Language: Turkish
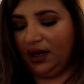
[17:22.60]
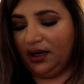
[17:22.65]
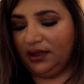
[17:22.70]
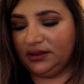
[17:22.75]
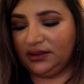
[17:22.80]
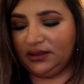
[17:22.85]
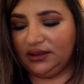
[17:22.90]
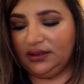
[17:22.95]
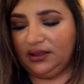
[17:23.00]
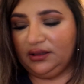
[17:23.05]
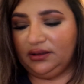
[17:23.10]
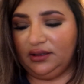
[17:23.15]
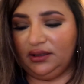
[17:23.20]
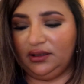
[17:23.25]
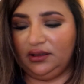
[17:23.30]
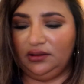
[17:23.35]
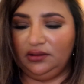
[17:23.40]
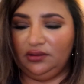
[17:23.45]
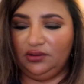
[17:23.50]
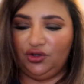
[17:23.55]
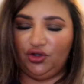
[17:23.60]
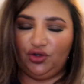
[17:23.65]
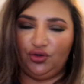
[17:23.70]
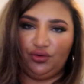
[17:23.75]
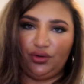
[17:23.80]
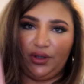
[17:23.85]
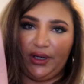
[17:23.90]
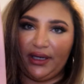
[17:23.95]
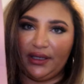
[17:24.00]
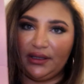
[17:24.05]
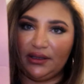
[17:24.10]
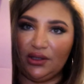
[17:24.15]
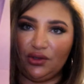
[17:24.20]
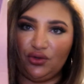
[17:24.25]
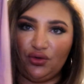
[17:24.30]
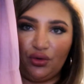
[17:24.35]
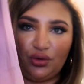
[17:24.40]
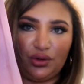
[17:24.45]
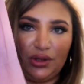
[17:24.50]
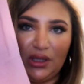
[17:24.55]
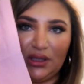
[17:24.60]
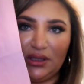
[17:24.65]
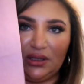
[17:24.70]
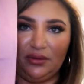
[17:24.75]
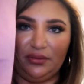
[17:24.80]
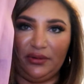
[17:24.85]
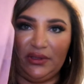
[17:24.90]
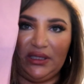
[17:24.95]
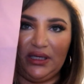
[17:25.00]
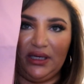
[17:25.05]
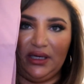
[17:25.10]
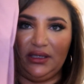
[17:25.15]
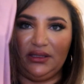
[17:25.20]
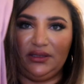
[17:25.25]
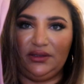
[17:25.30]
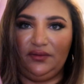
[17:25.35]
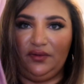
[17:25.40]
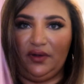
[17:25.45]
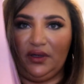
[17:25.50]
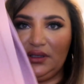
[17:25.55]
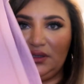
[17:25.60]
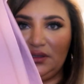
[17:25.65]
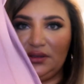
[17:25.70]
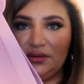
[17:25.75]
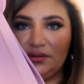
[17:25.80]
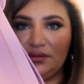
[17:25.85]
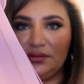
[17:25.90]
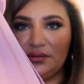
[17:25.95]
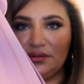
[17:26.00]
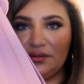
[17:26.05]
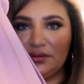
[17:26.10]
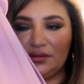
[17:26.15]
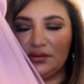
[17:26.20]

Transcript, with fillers: Altına da şu renkte çok tatlı bir taytı var.